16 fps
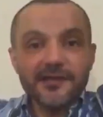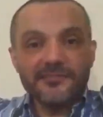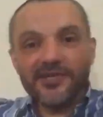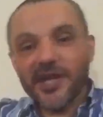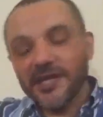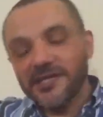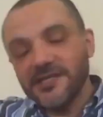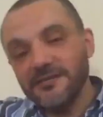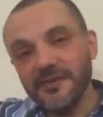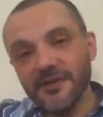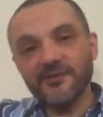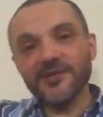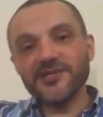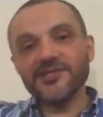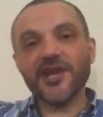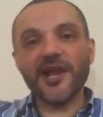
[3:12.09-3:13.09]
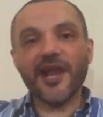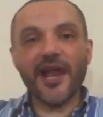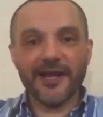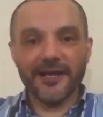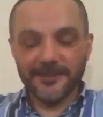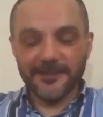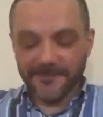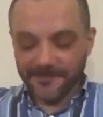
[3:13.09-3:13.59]
مش عايزين من وشك
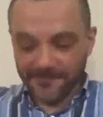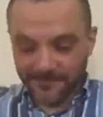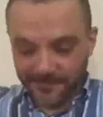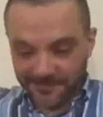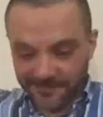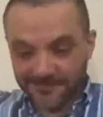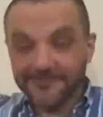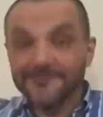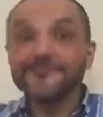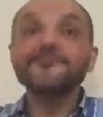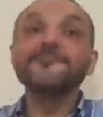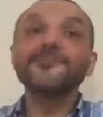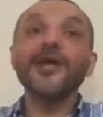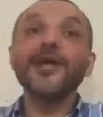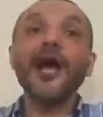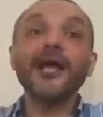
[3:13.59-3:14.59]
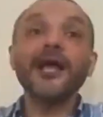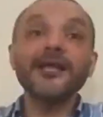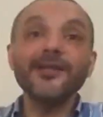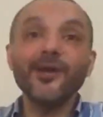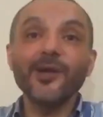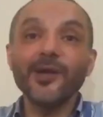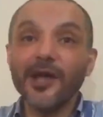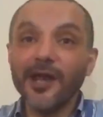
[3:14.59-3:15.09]
حاجه صح
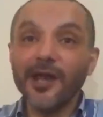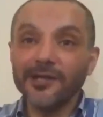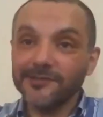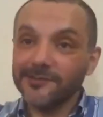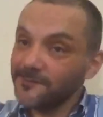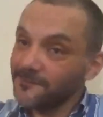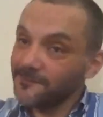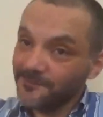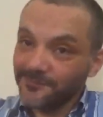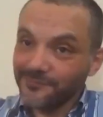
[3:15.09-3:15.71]
كده ولا غلط